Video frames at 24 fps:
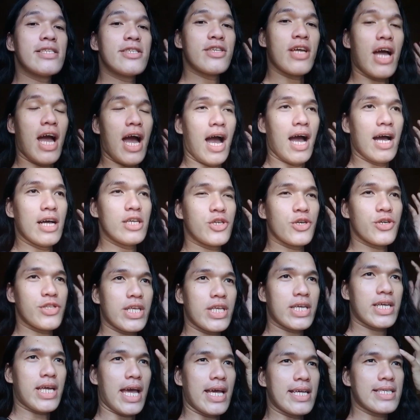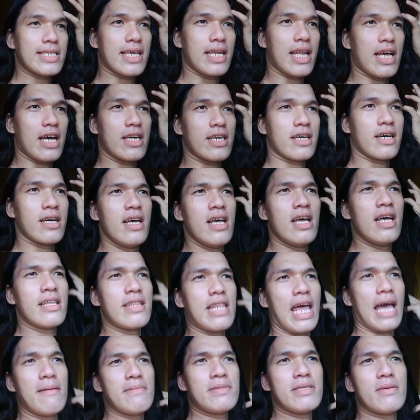uh, duty guys, so, ng
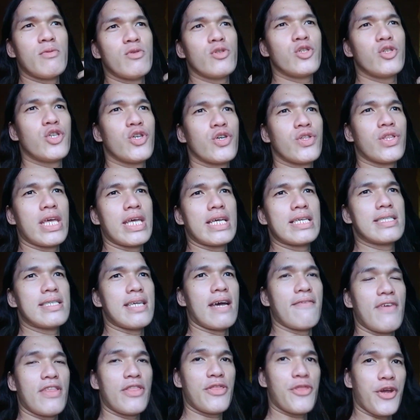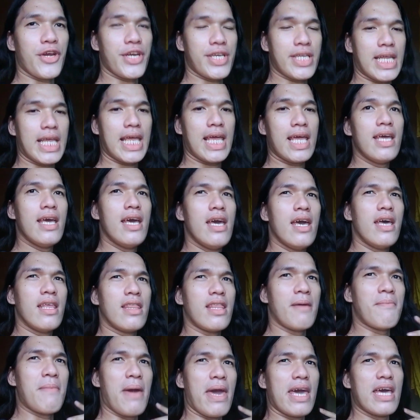time sa mong duty is 7:30
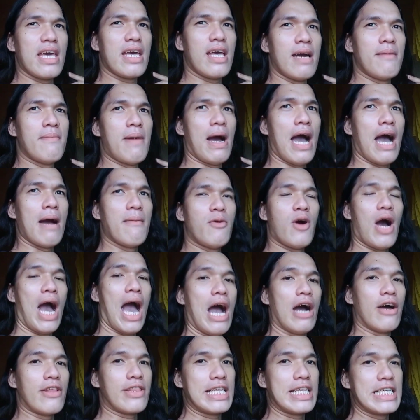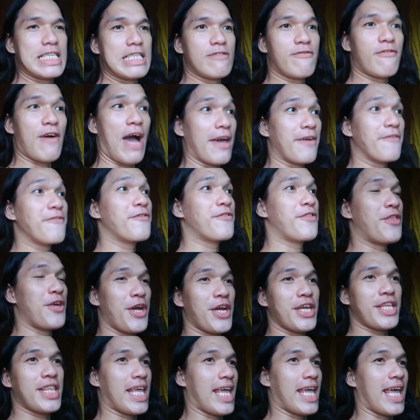na may, ma, among out is
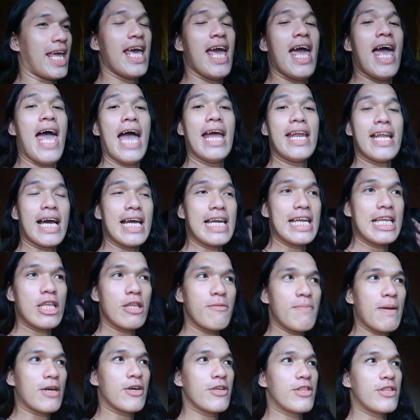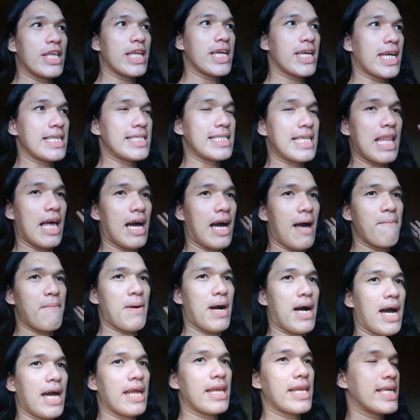5.30. Ay, nakanindot pa good day guys. Yung
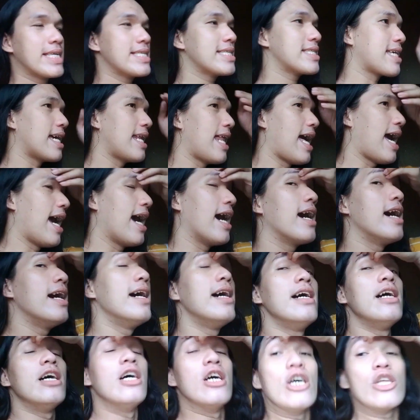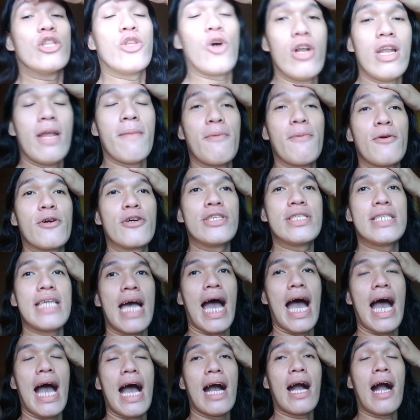abangan is kanang dola pa good
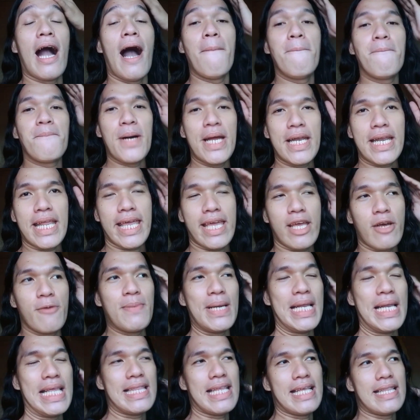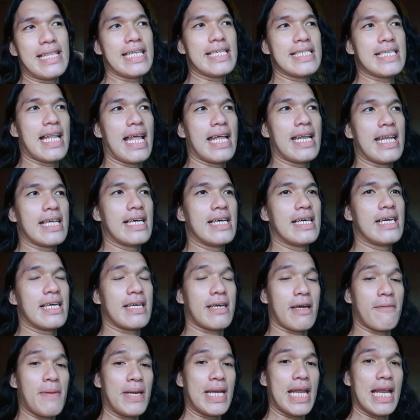sa company. Kung panitan din sila,
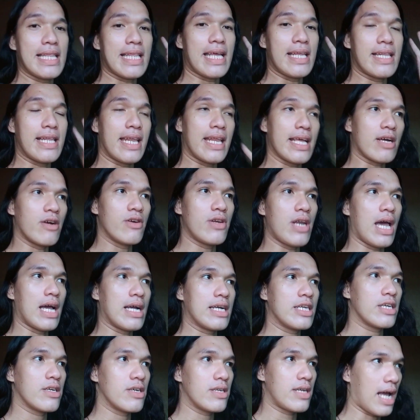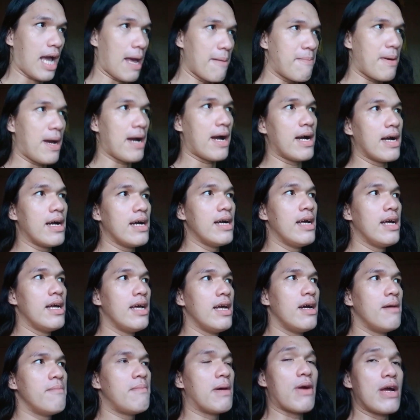panalitan din ko nag, nag-abang,
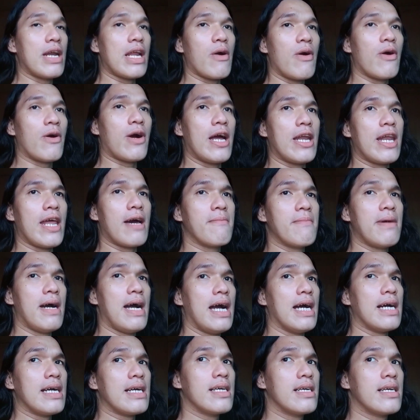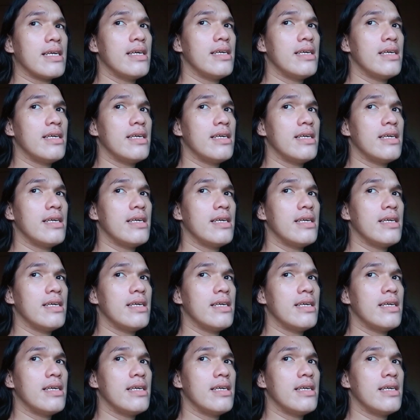magpalakaw ka ng mag